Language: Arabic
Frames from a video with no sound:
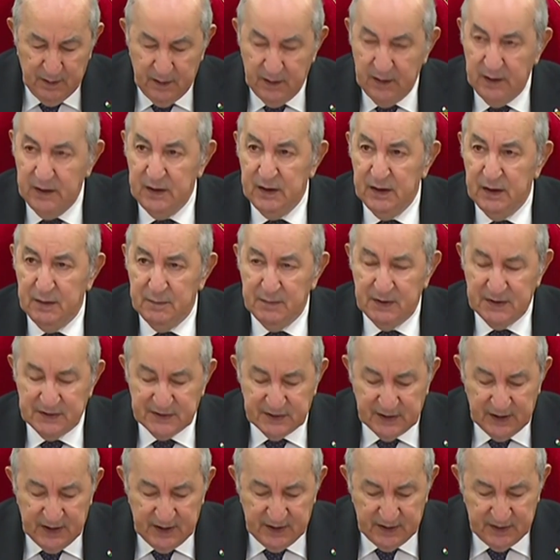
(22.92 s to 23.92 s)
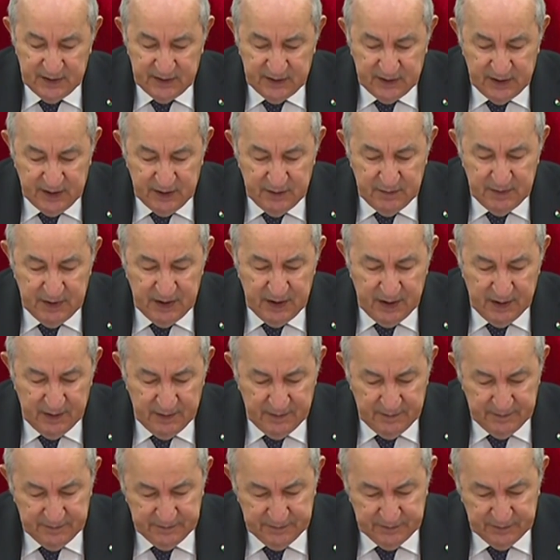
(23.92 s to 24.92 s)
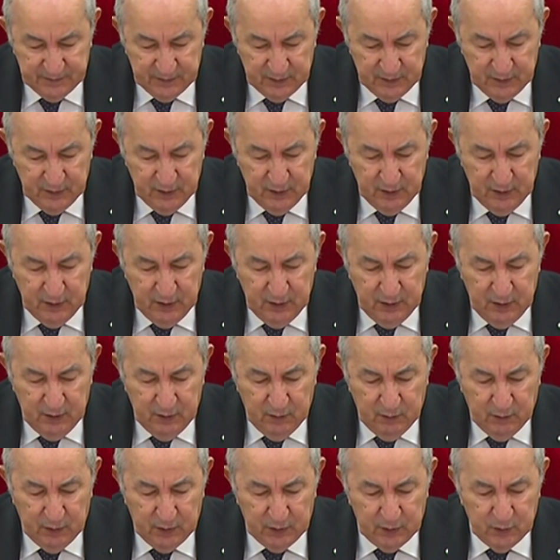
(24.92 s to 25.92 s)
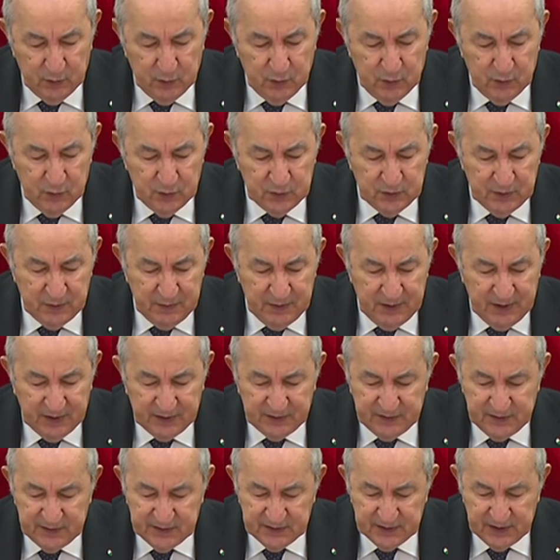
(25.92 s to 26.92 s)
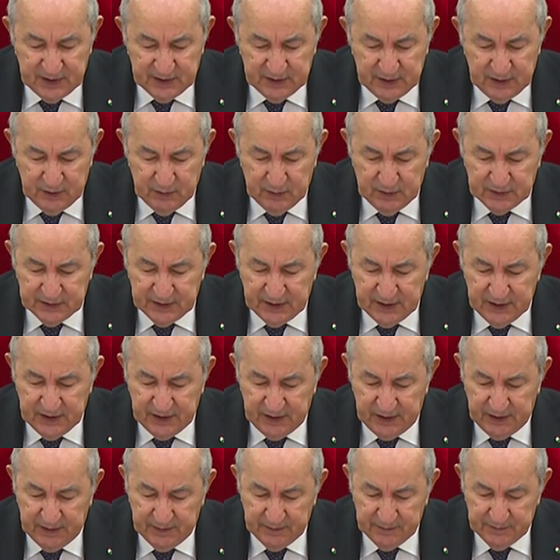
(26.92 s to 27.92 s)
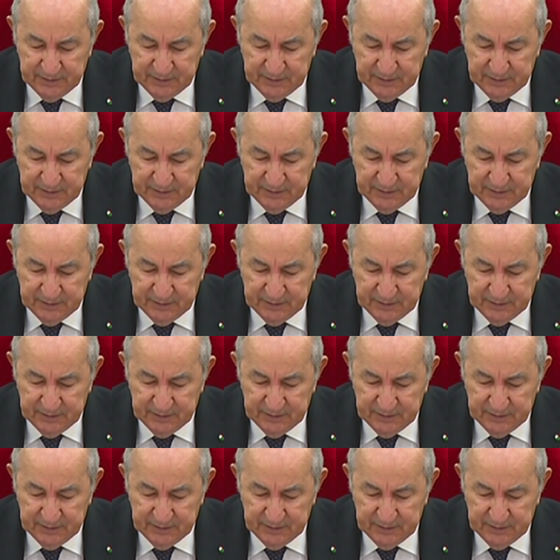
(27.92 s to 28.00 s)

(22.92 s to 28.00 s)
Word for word: إن مسار التنمية والنهوض بالاقتصاد الوطني